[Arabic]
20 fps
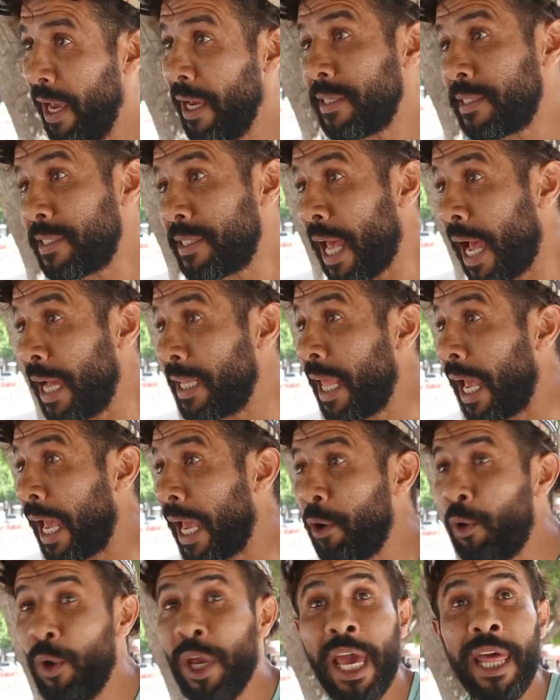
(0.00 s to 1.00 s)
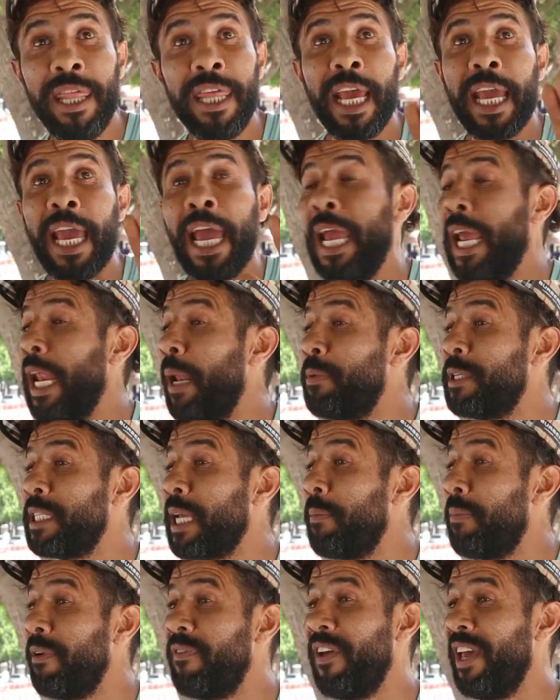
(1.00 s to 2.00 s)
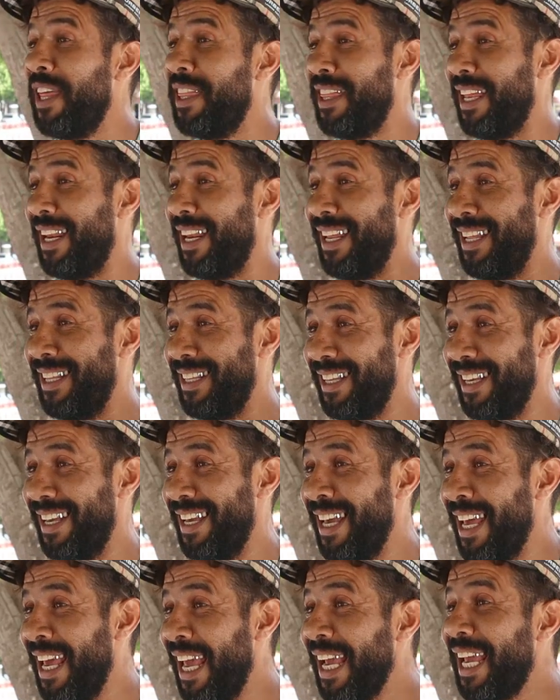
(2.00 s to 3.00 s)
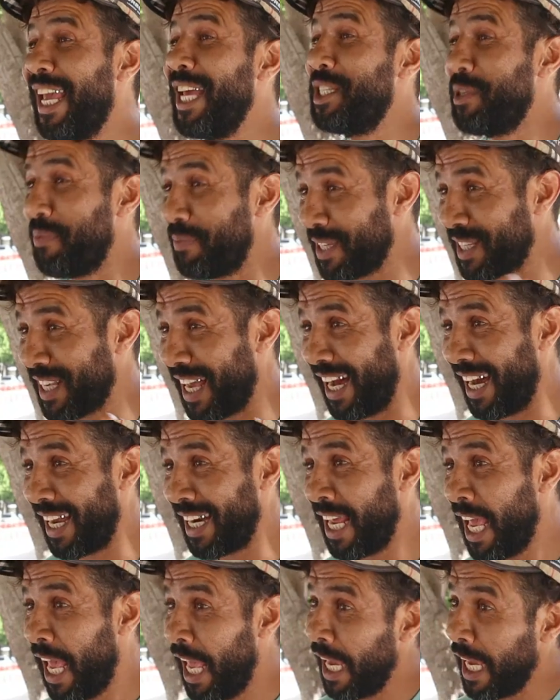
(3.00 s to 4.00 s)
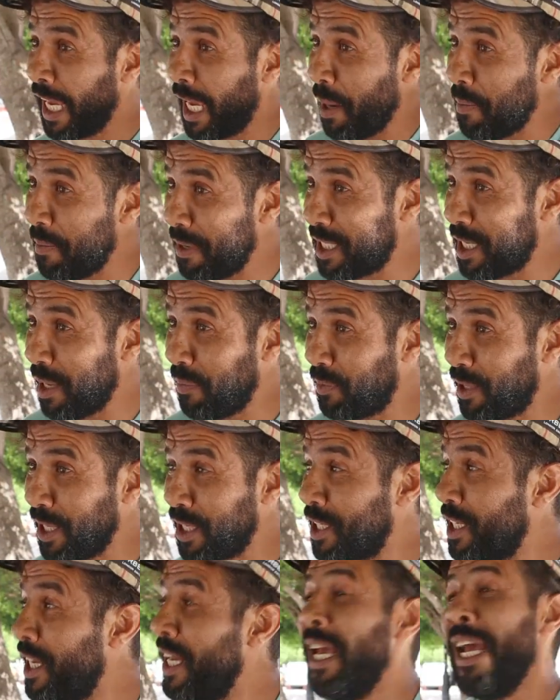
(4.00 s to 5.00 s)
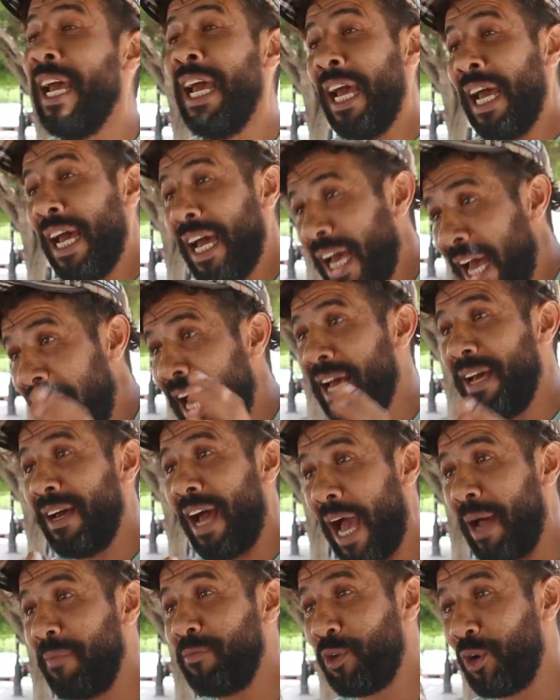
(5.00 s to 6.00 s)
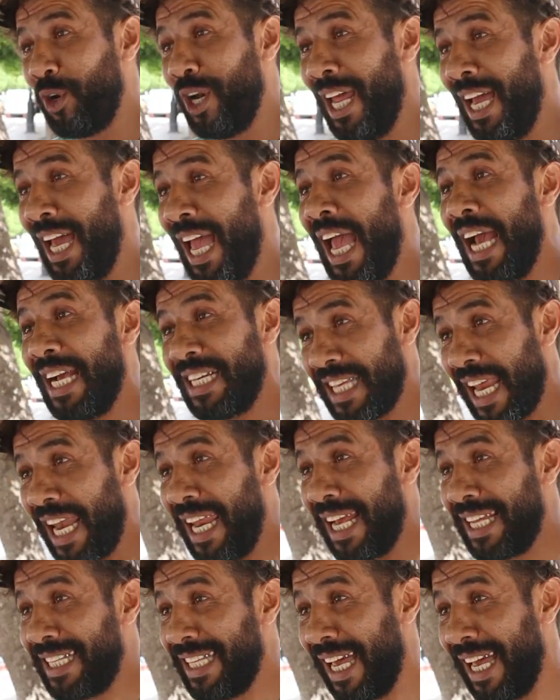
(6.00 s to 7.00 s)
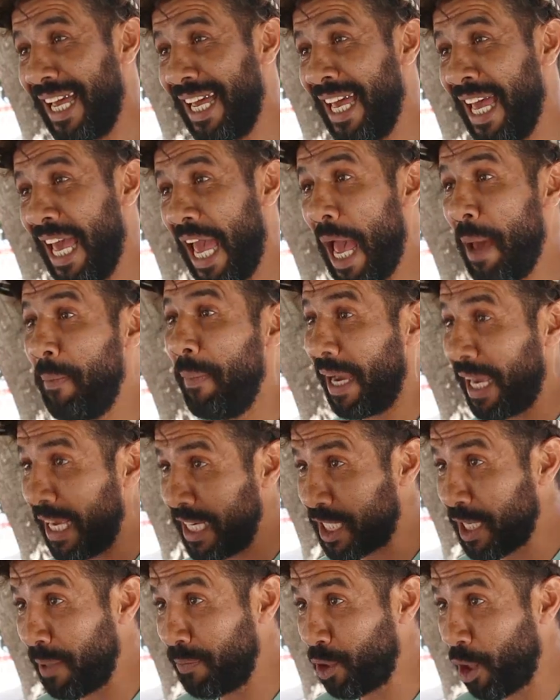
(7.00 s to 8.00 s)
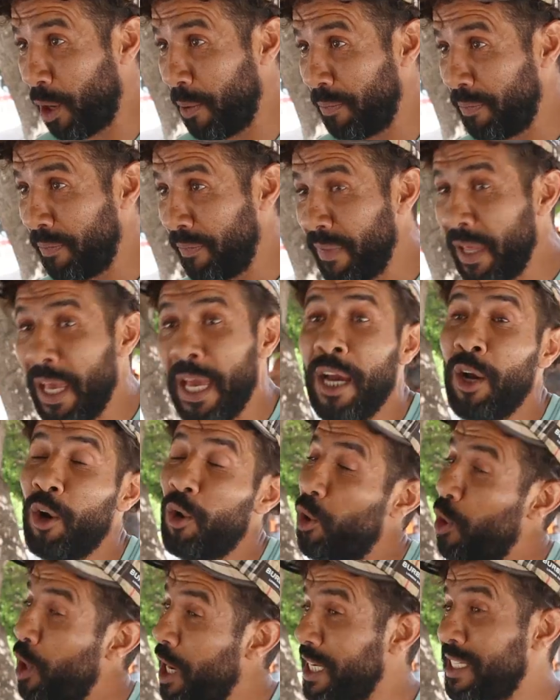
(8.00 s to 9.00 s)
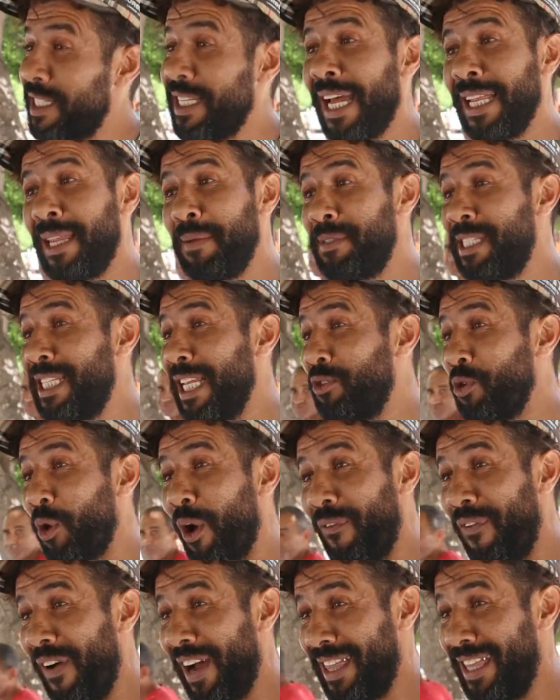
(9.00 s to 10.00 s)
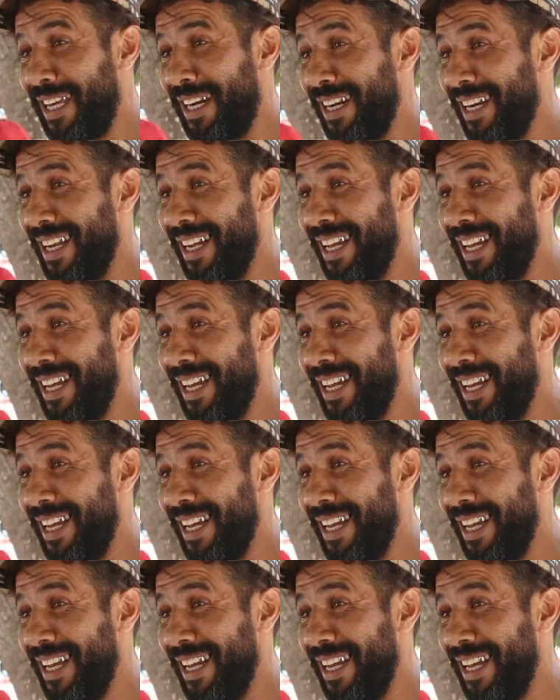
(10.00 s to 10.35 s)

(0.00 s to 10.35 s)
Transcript: السعده خويا هذيك هي اللي باش تكبر فيها الذرين كان جبت صغار كان ما جبتش آه الحمد لله كسلكت اما كان جبتهم خويا الصعده باش تزيد توقف اكثر